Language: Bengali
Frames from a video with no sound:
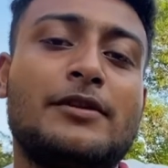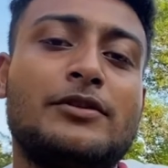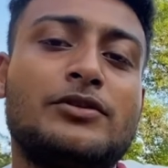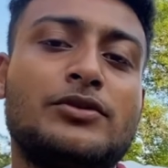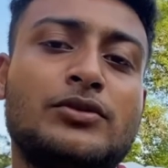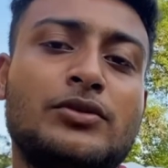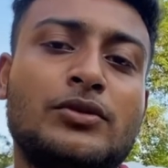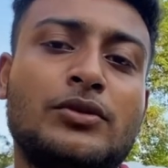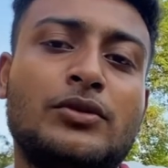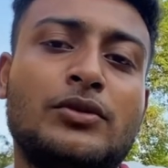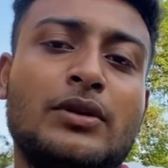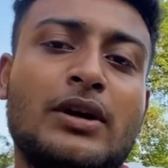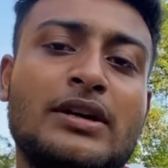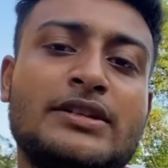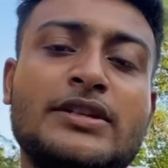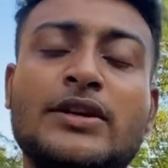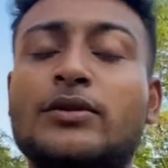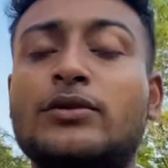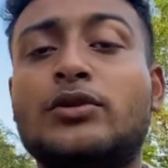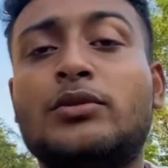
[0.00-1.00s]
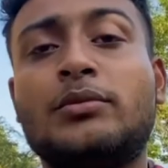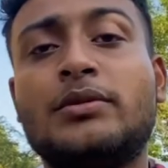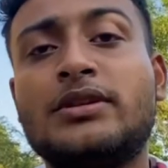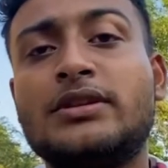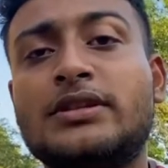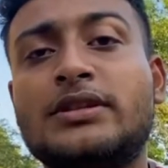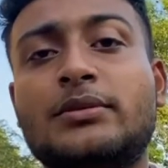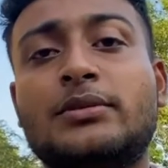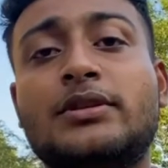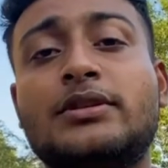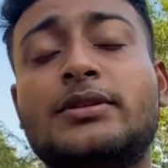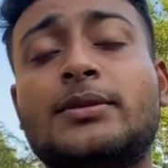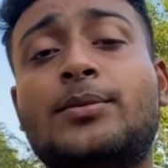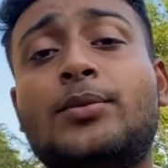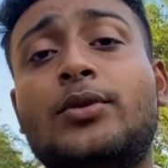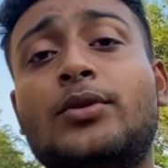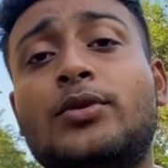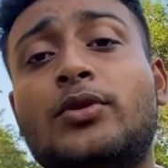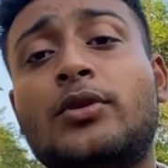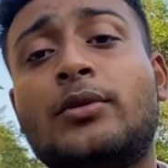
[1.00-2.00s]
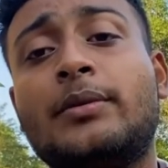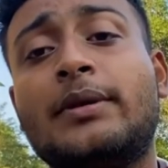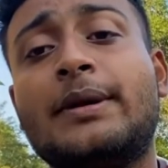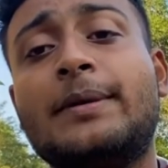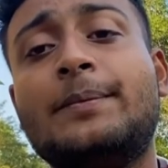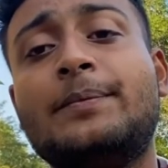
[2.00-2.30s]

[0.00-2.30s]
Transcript: সো আশা করি তোমরা জিনিসটা আমাদের সাপোর্ট করবে